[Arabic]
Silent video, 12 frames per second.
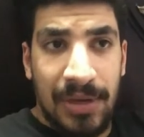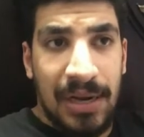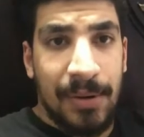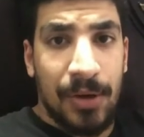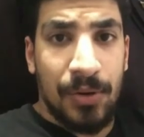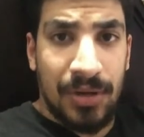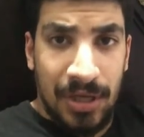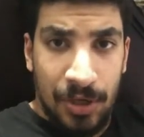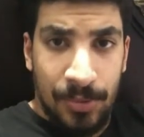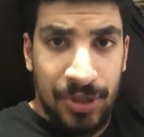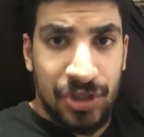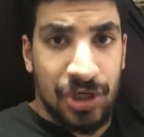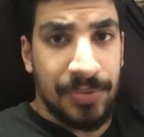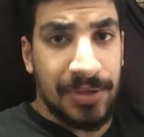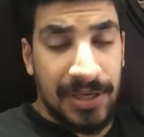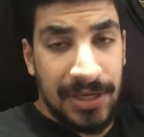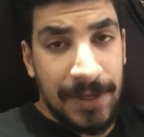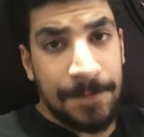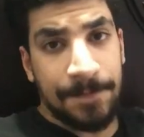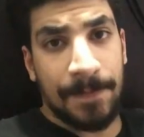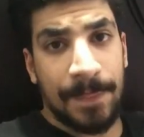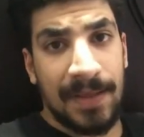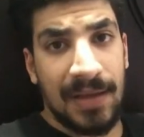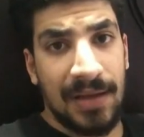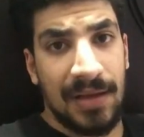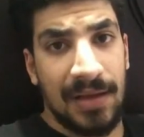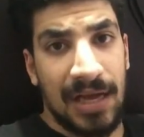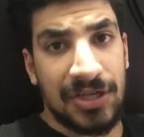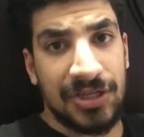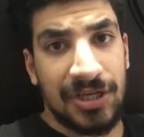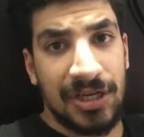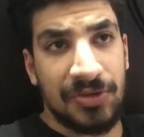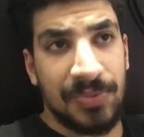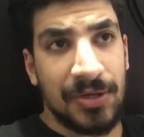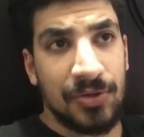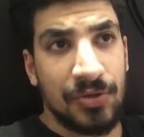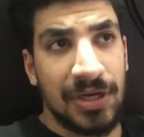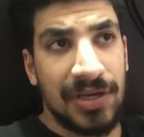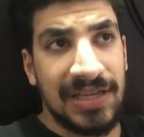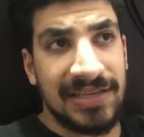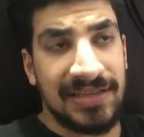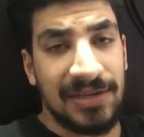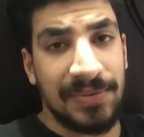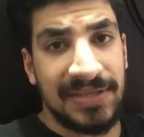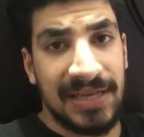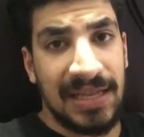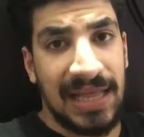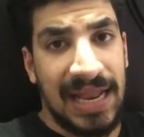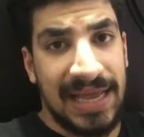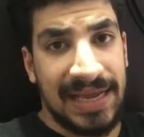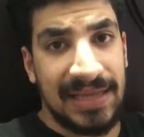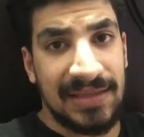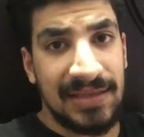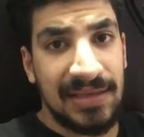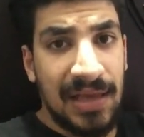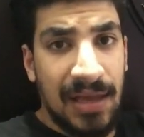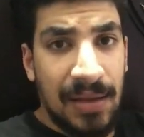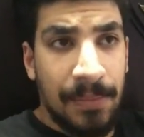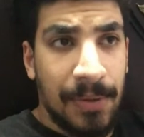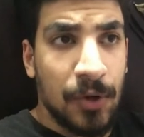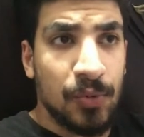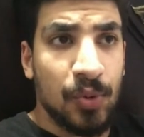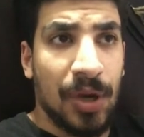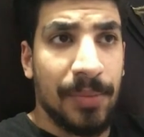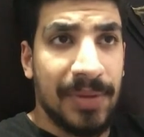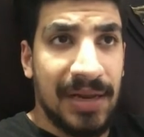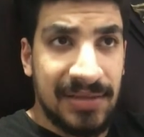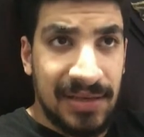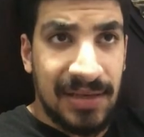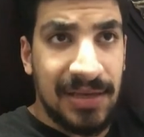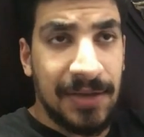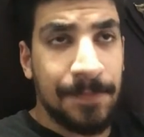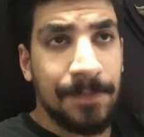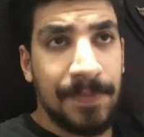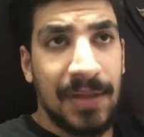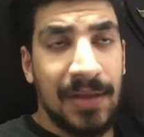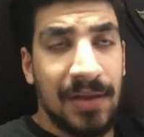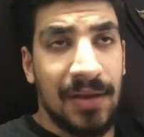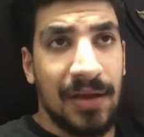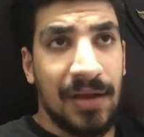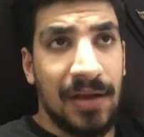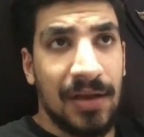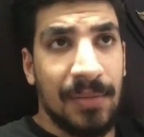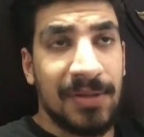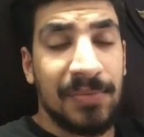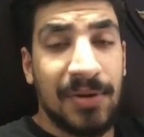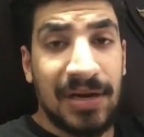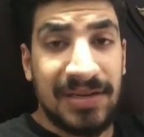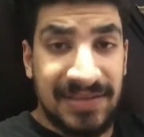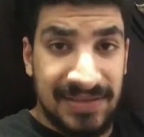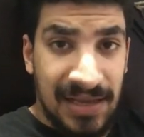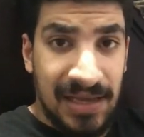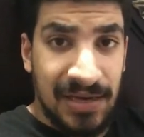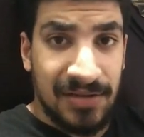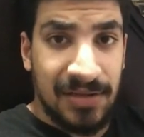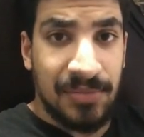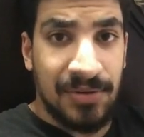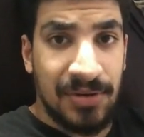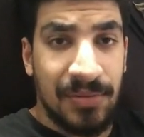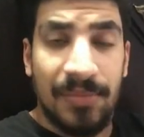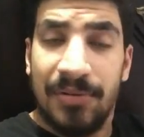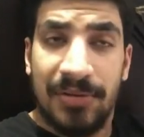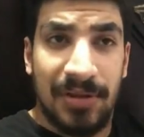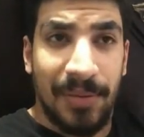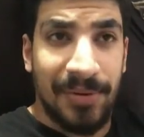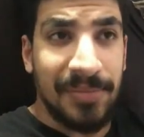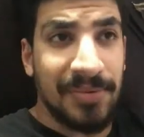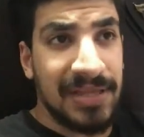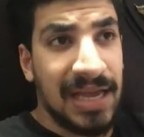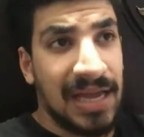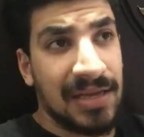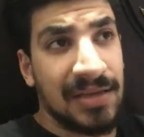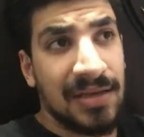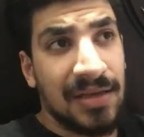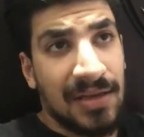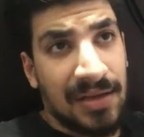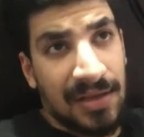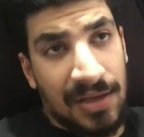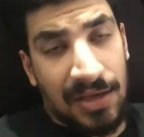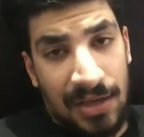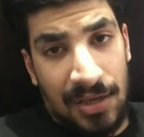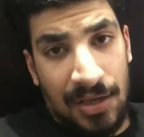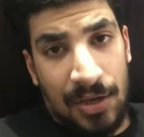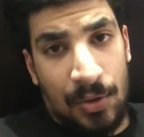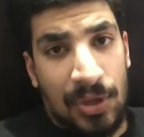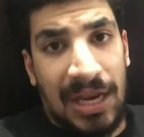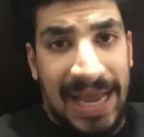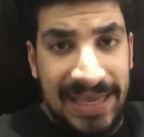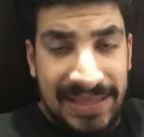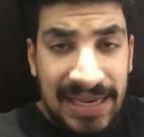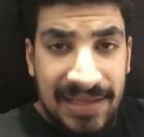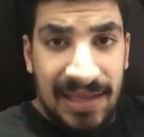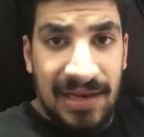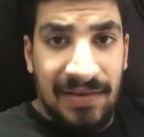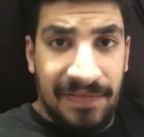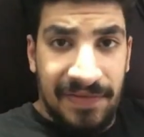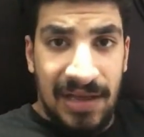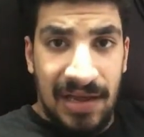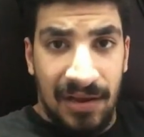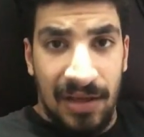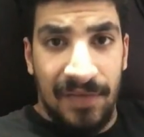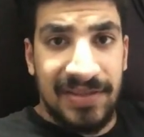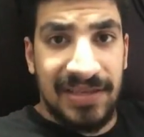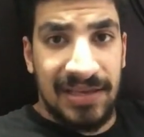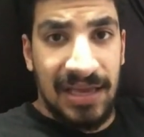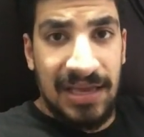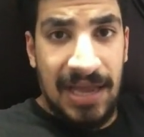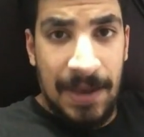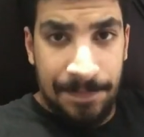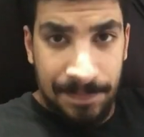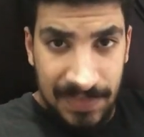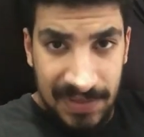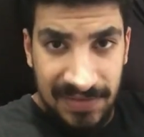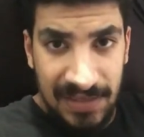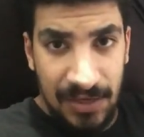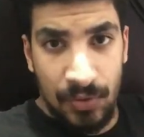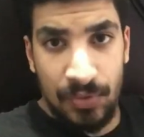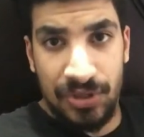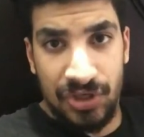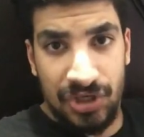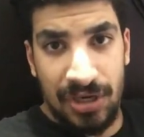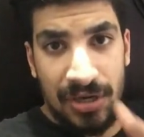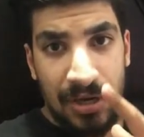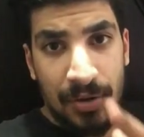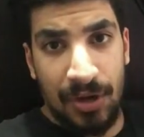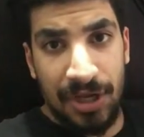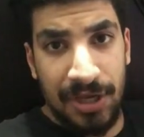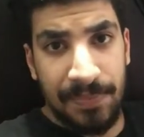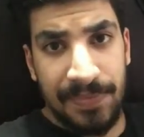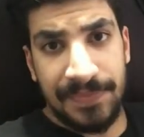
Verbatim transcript: أنا باكل إيه وبشرب إيه آه عشان الناس برضو إيه ناس كتير بتسألني على الحاجات دي باخد مكملات إيه آه بتمرن إزاي نظام التمرين بتاعي كل الحاجات دي هنتكلم فيها اللايفات الجايه استنوني ان شاء الله قريب